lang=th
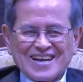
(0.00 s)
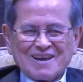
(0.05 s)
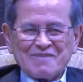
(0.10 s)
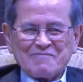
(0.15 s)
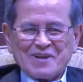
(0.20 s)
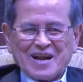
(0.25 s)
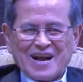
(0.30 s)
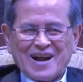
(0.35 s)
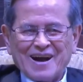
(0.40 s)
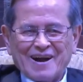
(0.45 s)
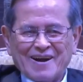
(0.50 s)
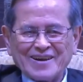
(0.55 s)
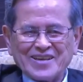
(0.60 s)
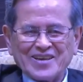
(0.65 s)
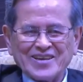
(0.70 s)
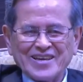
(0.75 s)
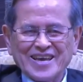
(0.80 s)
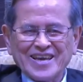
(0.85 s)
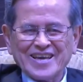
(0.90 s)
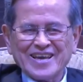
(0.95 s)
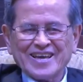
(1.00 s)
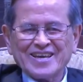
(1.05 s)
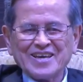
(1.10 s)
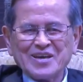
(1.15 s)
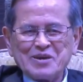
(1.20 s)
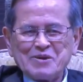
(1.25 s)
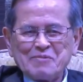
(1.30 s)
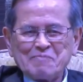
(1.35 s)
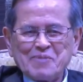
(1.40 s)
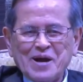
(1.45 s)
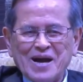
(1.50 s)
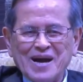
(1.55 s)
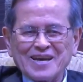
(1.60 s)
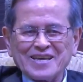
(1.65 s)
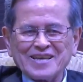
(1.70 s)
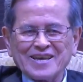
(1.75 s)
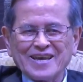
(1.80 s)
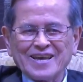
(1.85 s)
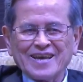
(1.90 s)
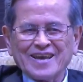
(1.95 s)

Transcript: ภาคีภาคี